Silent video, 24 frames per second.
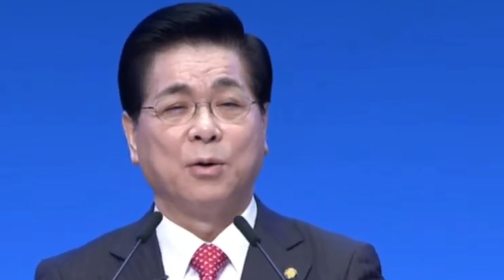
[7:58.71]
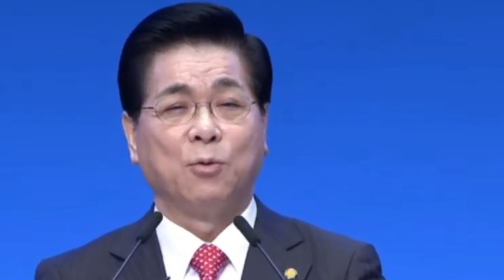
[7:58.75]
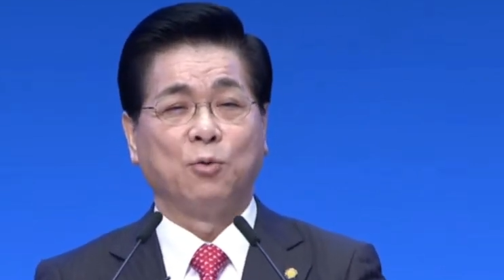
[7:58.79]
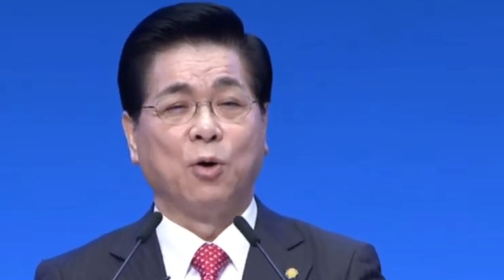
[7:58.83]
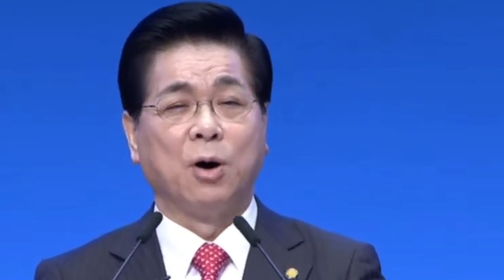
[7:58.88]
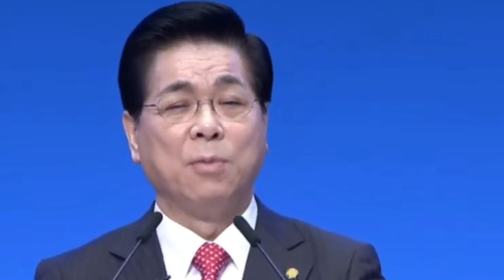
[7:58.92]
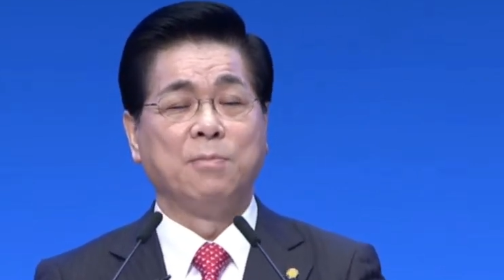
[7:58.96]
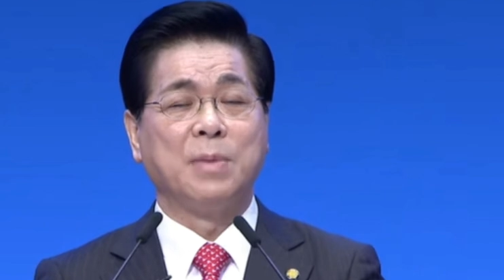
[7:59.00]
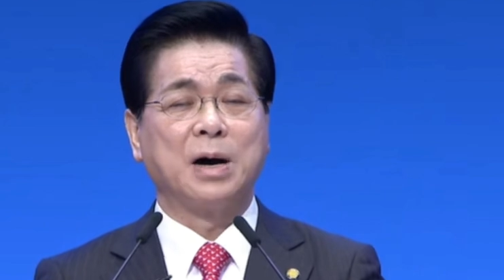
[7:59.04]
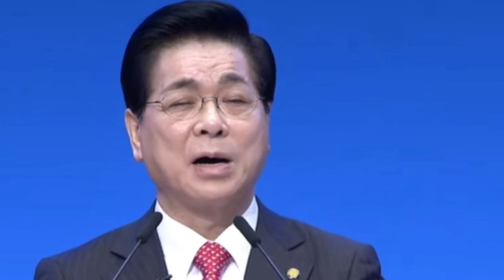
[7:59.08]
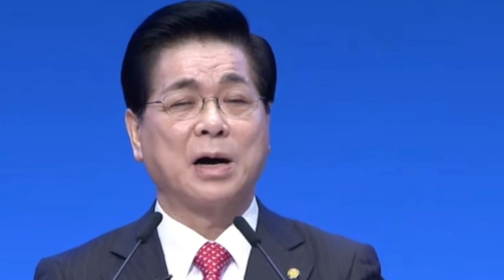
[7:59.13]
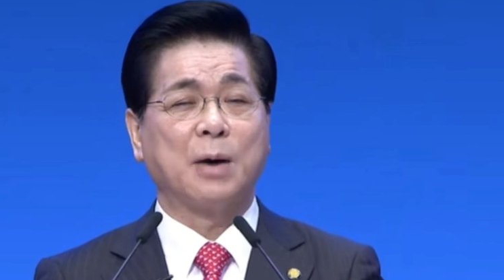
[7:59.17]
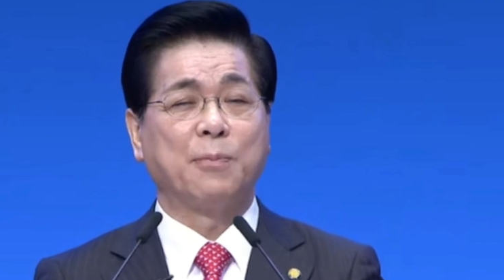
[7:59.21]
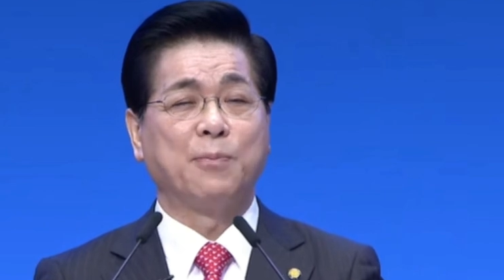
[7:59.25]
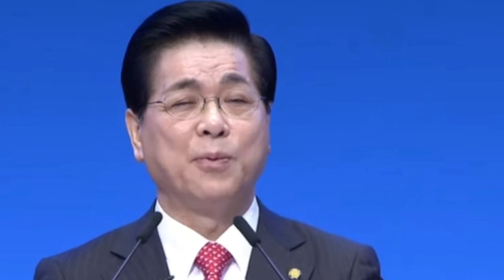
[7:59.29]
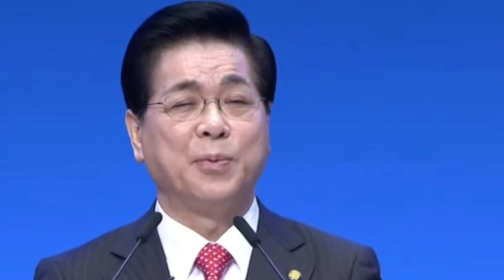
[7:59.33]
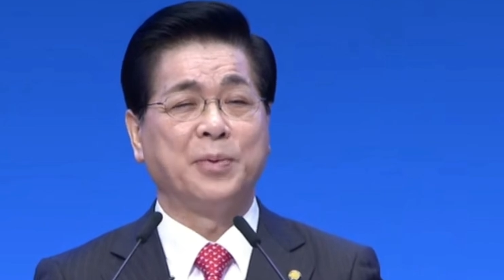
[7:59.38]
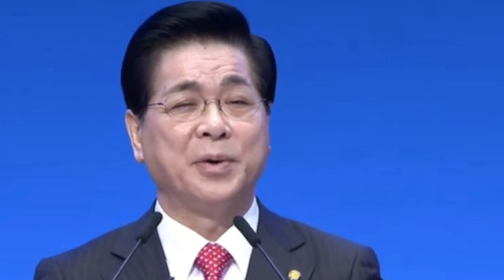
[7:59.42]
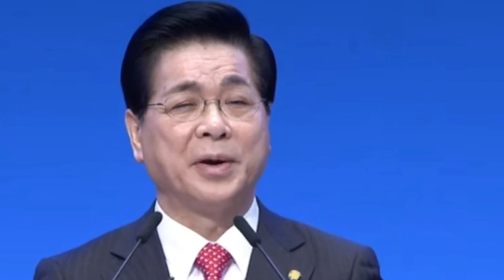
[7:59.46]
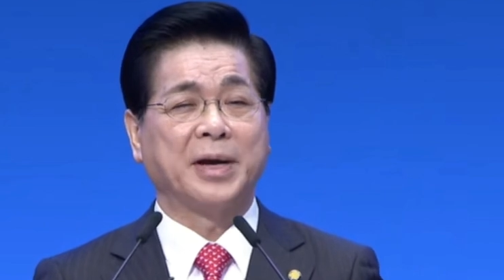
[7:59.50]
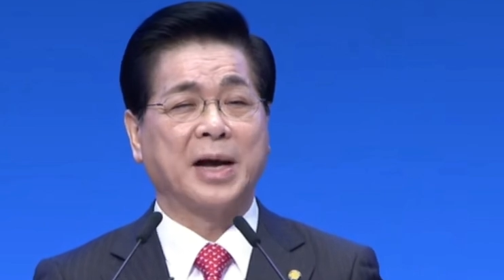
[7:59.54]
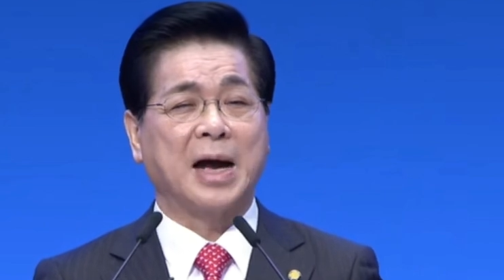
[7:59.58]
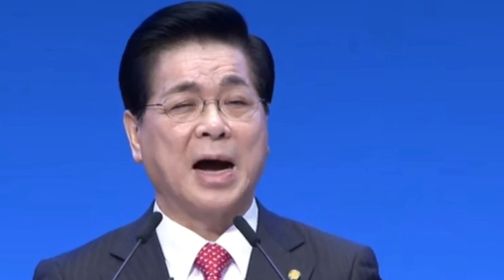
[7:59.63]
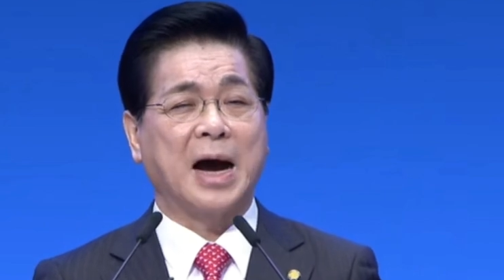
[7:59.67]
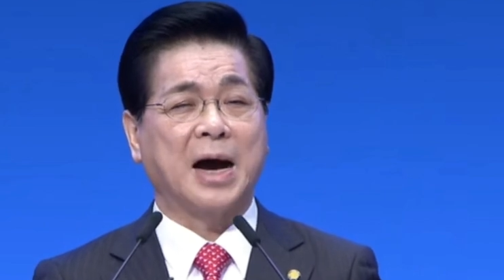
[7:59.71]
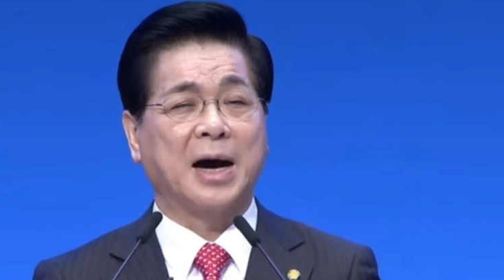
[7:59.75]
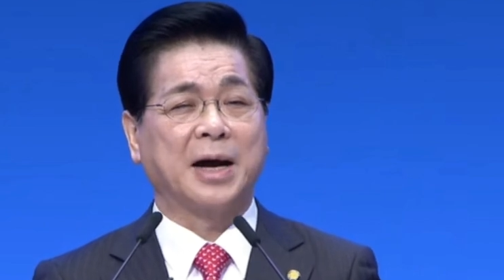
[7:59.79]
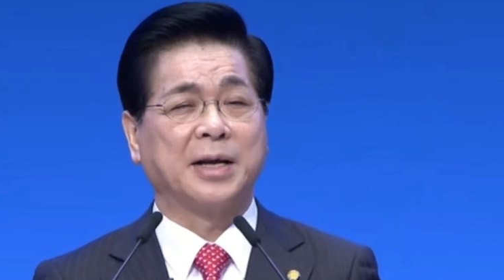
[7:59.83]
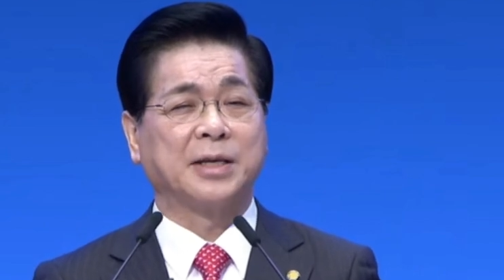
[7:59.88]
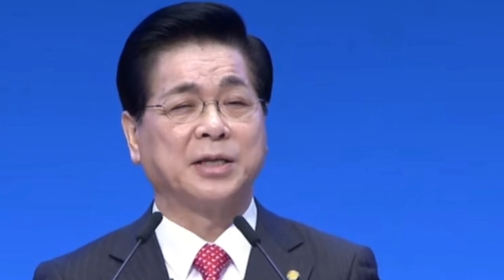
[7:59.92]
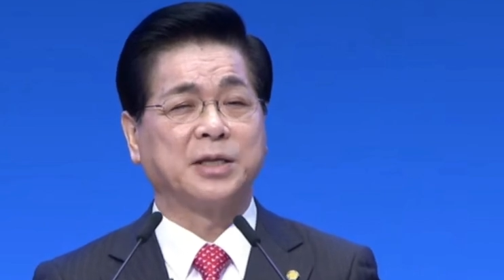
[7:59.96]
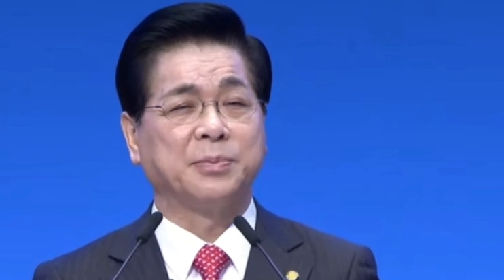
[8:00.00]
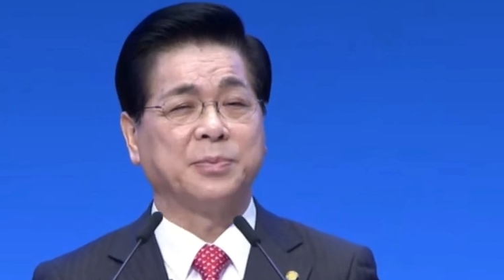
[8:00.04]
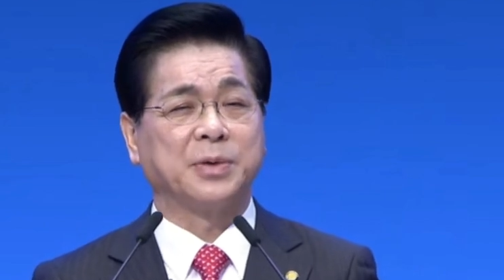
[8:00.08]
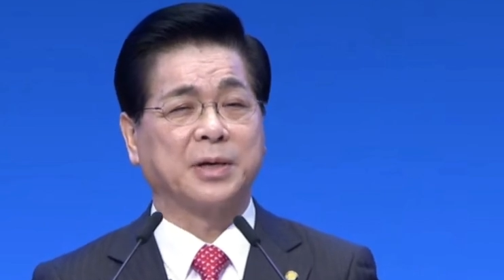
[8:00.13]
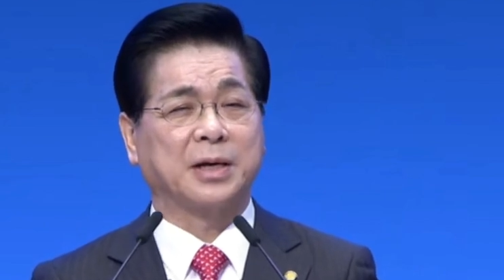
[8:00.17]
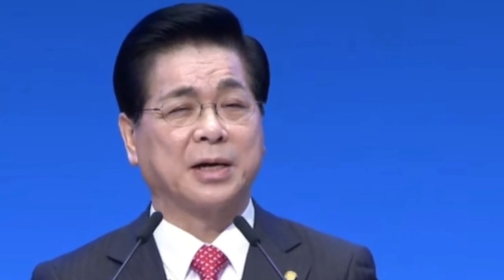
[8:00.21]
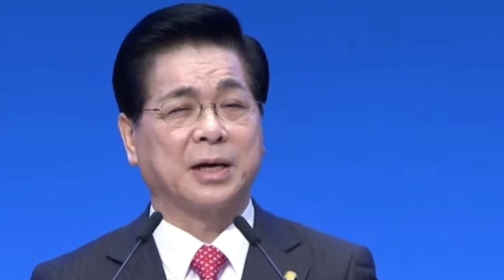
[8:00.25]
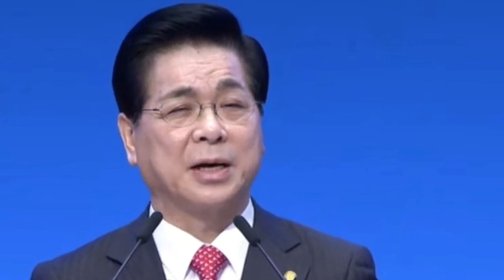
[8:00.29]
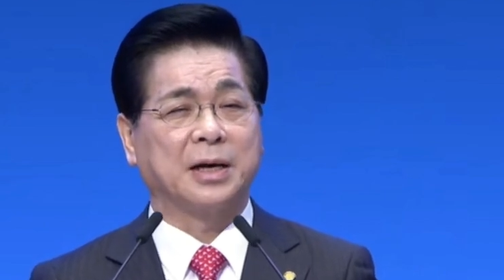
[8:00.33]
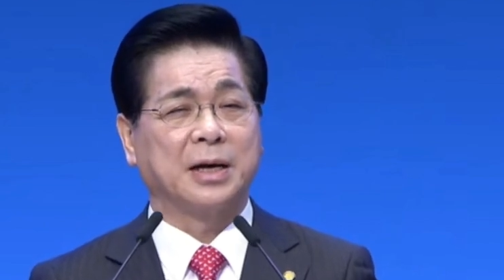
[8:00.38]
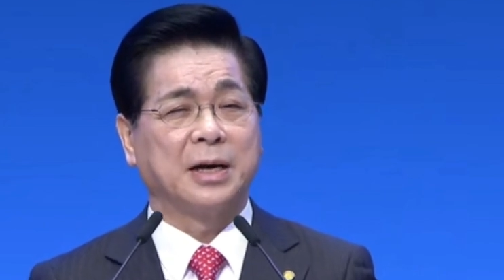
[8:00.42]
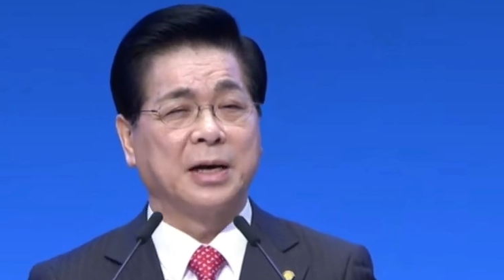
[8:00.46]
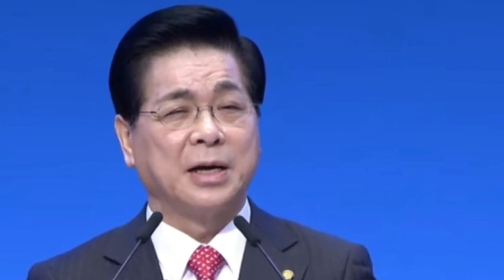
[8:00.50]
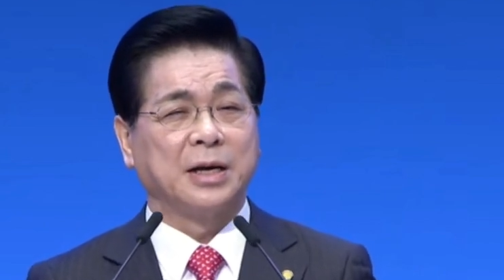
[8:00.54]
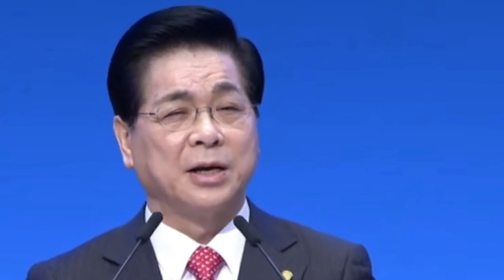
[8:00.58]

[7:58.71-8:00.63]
원망과 불평이 악안했습니까?